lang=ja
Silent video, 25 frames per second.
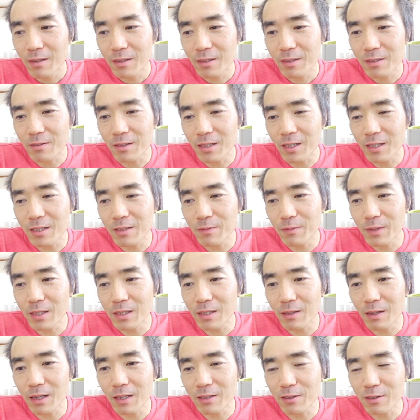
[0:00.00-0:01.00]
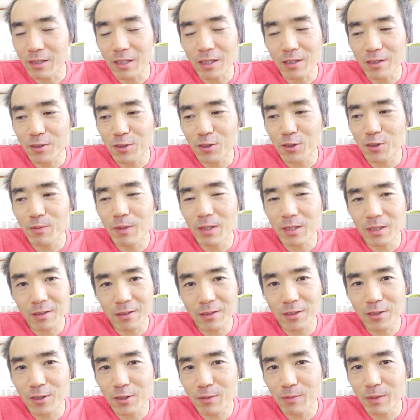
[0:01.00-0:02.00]
月末、あ、じゃあ週
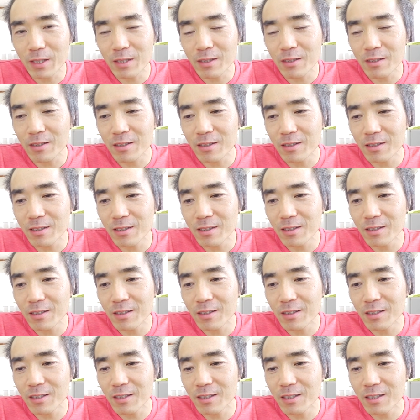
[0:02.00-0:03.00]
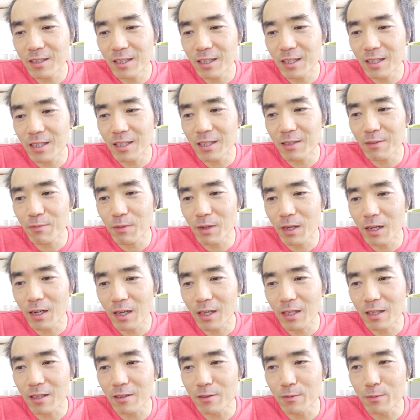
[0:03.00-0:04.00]
末、週末に、まあ、
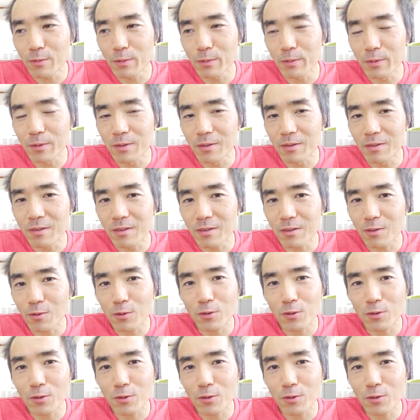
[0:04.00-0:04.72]
ハゲてる部分、